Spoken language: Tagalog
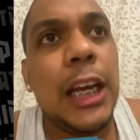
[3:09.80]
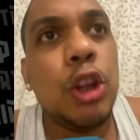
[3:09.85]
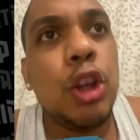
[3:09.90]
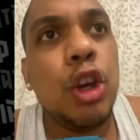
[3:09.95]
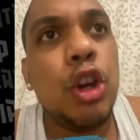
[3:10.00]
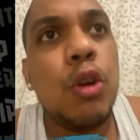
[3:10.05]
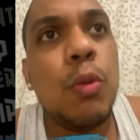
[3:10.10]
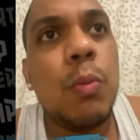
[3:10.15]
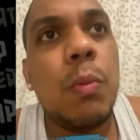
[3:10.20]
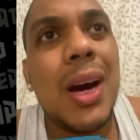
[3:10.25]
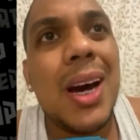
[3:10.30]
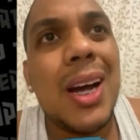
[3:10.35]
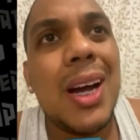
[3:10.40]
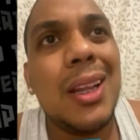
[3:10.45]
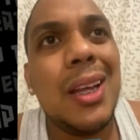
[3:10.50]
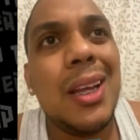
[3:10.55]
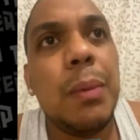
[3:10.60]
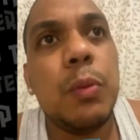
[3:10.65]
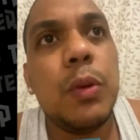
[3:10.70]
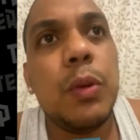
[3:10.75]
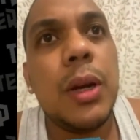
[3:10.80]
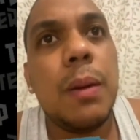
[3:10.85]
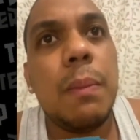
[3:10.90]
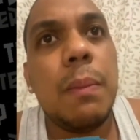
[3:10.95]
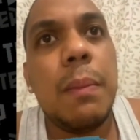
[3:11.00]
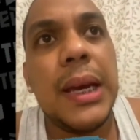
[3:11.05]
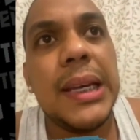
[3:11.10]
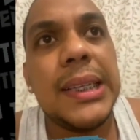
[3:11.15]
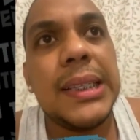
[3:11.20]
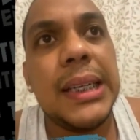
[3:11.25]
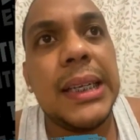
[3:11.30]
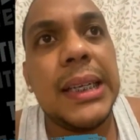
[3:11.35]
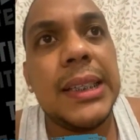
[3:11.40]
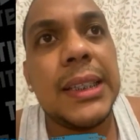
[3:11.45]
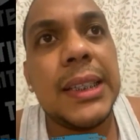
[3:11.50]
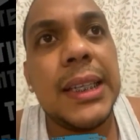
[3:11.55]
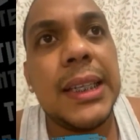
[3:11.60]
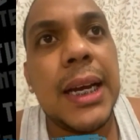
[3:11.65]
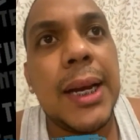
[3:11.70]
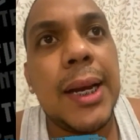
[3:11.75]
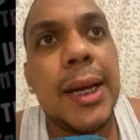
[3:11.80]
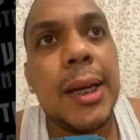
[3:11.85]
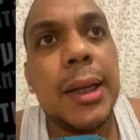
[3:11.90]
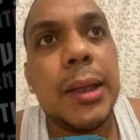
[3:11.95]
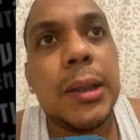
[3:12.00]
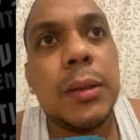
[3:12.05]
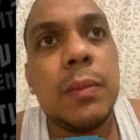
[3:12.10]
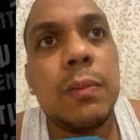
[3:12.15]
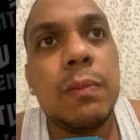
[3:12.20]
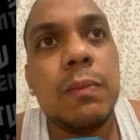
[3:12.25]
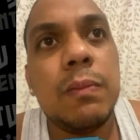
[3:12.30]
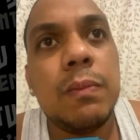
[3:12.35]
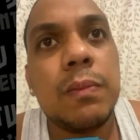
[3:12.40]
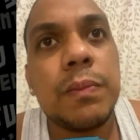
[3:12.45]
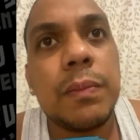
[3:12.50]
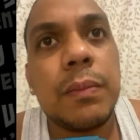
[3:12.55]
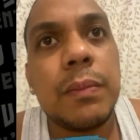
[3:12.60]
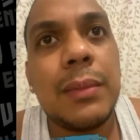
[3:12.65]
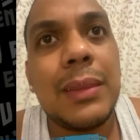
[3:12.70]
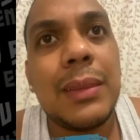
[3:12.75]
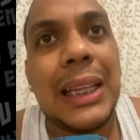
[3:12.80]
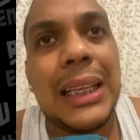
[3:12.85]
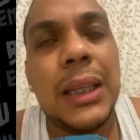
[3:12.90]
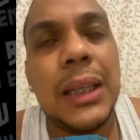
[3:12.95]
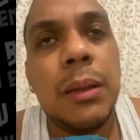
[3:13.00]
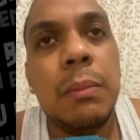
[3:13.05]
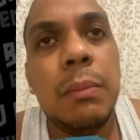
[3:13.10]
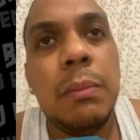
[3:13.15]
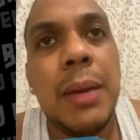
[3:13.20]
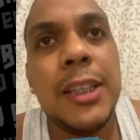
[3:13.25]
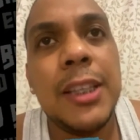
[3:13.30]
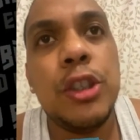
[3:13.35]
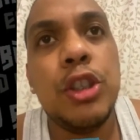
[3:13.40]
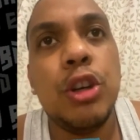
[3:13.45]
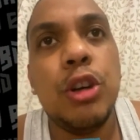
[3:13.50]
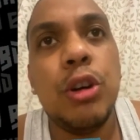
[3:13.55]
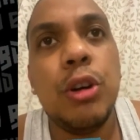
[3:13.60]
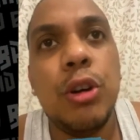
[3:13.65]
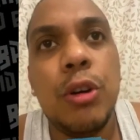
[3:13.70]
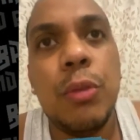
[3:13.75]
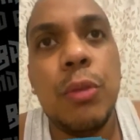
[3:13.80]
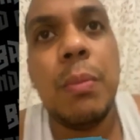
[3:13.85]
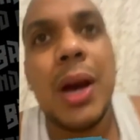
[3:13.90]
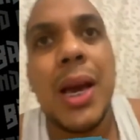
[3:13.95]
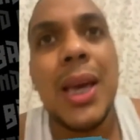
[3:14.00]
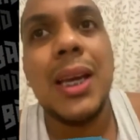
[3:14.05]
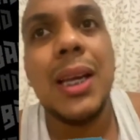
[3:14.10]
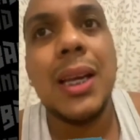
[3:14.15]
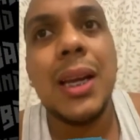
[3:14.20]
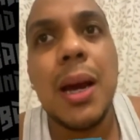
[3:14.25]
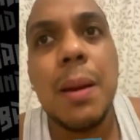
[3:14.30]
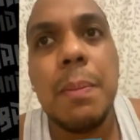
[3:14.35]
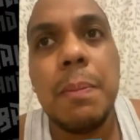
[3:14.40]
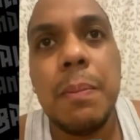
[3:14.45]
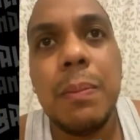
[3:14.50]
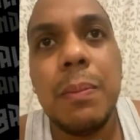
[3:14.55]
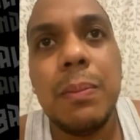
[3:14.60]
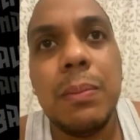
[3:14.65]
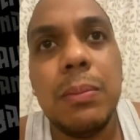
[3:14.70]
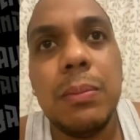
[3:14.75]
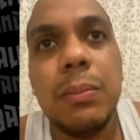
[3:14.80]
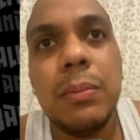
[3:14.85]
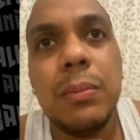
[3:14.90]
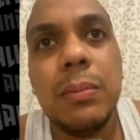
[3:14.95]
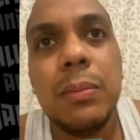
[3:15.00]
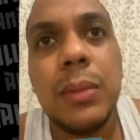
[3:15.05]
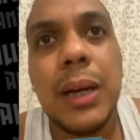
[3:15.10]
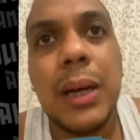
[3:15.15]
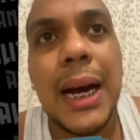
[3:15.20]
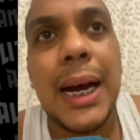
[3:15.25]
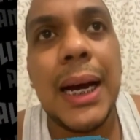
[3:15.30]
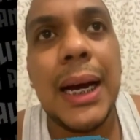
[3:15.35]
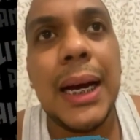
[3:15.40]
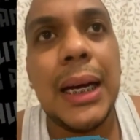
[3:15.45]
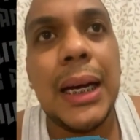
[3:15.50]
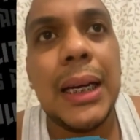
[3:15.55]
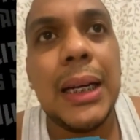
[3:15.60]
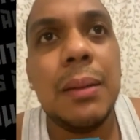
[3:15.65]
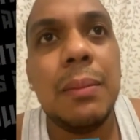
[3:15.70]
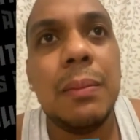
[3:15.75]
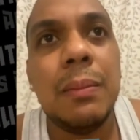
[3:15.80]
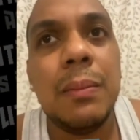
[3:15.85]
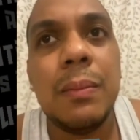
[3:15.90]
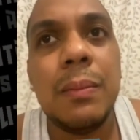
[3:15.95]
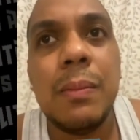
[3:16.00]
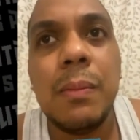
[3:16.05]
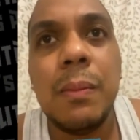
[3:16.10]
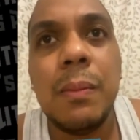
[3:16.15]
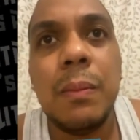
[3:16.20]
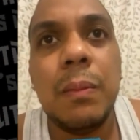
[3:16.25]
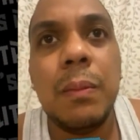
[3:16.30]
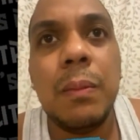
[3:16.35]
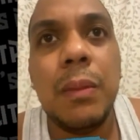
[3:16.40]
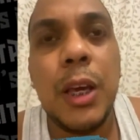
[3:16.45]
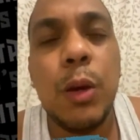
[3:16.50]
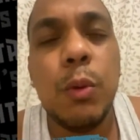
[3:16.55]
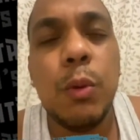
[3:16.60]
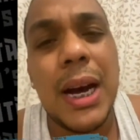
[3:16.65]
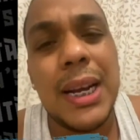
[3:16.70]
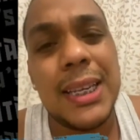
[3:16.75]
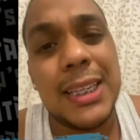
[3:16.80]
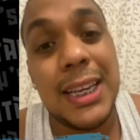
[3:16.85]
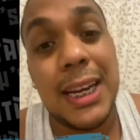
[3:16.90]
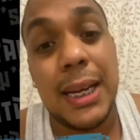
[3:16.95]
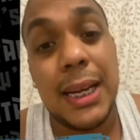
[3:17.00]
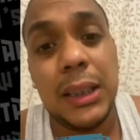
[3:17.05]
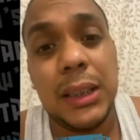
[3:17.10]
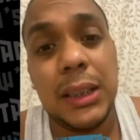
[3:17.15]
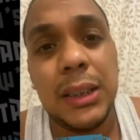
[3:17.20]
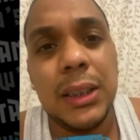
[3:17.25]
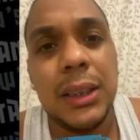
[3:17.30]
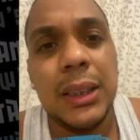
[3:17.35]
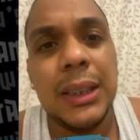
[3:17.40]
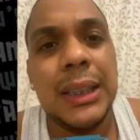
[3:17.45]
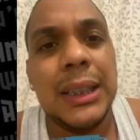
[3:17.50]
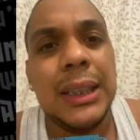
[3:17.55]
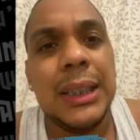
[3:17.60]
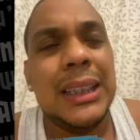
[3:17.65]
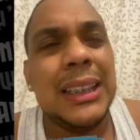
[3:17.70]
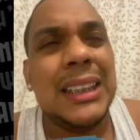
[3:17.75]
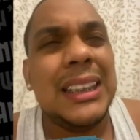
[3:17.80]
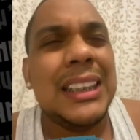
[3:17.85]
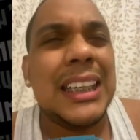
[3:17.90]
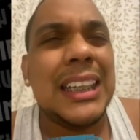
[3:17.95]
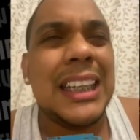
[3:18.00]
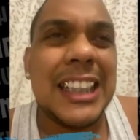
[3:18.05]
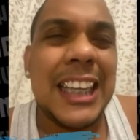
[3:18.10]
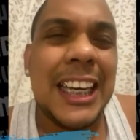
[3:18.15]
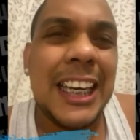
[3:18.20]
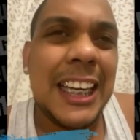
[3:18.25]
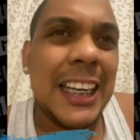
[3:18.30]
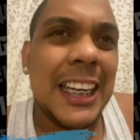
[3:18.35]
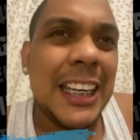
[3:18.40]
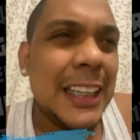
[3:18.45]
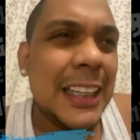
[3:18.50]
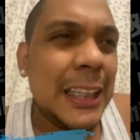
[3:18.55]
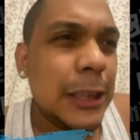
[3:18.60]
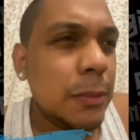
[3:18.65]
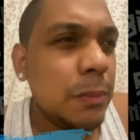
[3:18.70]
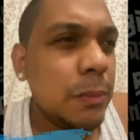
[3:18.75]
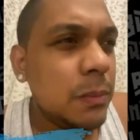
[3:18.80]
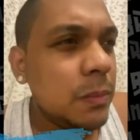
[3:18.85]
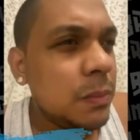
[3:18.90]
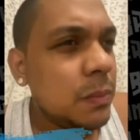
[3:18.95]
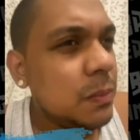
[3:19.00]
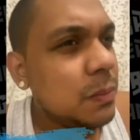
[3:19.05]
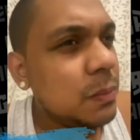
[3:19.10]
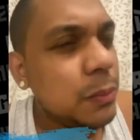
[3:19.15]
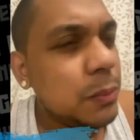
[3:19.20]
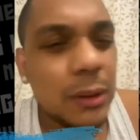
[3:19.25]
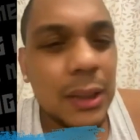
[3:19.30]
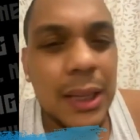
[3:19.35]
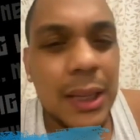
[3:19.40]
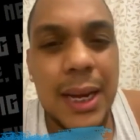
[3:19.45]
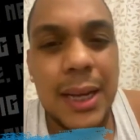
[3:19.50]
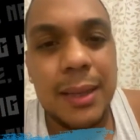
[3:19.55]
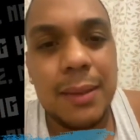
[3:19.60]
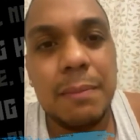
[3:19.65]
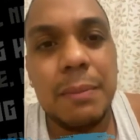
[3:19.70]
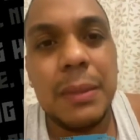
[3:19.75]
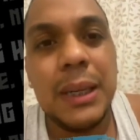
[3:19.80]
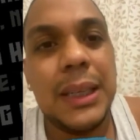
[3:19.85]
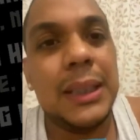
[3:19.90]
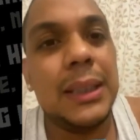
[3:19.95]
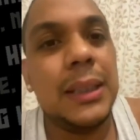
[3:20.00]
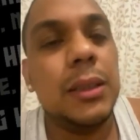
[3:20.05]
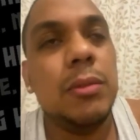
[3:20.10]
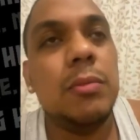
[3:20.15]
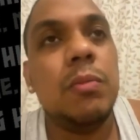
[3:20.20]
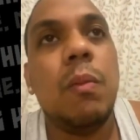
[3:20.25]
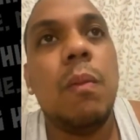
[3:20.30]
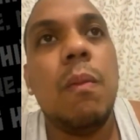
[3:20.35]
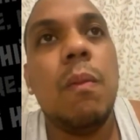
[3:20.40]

Ito yung mga tipo ng message na medyo mahirap um, iwasan. Kasi, puta, man,